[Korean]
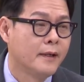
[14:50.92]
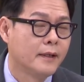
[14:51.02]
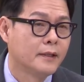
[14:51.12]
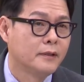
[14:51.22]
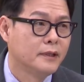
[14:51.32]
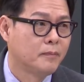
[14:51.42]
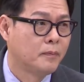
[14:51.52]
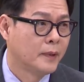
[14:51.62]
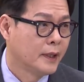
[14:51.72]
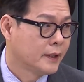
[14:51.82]
그래서 이제
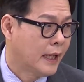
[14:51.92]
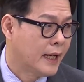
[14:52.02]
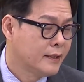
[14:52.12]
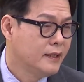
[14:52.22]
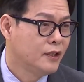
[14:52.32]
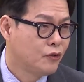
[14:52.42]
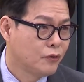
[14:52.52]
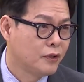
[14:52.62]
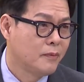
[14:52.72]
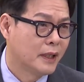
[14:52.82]
다른
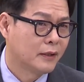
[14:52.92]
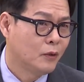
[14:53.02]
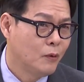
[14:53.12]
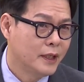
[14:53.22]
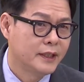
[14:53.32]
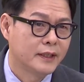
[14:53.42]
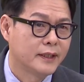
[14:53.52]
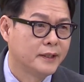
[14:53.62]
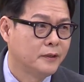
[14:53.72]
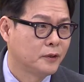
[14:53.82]
이슈들이 막
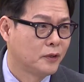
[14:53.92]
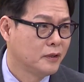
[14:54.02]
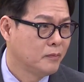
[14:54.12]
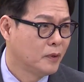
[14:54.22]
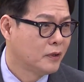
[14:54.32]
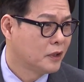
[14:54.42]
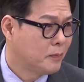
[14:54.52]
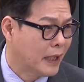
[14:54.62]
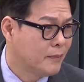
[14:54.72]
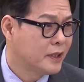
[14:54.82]
떠올랐잖아요. 저는 뭐 그것이
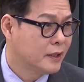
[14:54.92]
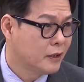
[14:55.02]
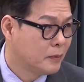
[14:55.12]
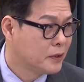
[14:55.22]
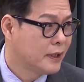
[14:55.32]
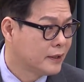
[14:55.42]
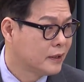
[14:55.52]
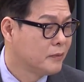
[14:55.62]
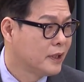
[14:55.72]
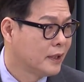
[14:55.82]
바람직하다고 보지는
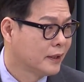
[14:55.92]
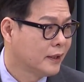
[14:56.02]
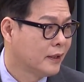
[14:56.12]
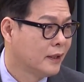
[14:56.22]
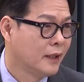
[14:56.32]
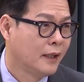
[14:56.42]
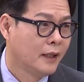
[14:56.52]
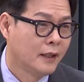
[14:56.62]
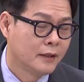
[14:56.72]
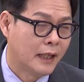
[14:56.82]
않습니다. 그러니까
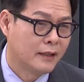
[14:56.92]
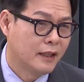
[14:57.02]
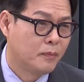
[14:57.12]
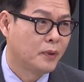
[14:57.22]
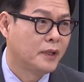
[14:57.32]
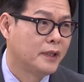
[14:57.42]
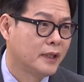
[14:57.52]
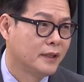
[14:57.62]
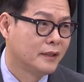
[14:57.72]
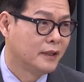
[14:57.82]
당대표에
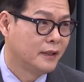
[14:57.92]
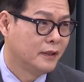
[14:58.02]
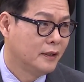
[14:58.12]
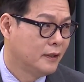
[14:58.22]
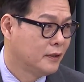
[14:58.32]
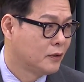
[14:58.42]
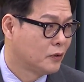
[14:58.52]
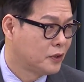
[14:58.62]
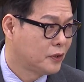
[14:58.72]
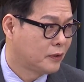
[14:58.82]
대한 이
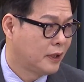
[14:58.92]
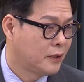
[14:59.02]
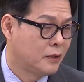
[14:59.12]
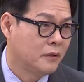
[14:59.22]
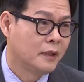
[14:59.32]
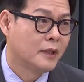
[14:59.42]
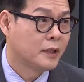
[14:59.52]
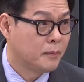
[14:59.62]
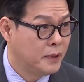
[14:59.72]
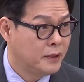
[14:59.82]
정치적 테러,
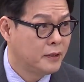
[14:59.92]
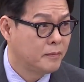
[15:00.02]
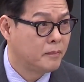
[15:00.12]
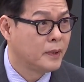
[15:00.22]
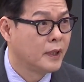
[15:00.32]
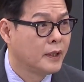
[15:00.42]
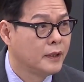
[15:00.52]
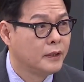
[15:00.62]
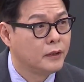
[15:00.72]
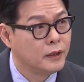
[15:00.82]
피습,
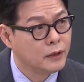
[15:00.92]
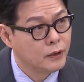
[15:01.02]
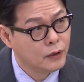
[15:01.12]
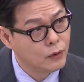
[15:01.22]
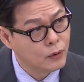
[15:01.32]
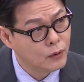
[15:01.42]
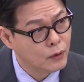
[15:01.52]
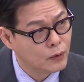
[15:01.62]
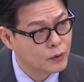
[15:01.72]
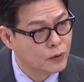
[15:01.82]

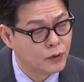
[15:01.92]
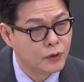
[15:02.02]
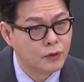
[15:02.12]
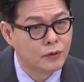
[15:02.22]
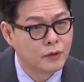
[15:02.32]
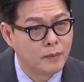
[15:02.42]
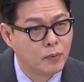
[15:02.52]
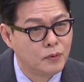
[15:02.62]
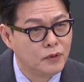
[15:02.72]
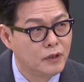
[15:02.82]
이것의
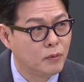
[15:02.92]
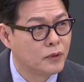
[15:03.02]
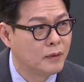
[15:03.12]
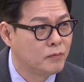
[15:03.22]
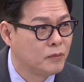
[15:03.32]
본질보다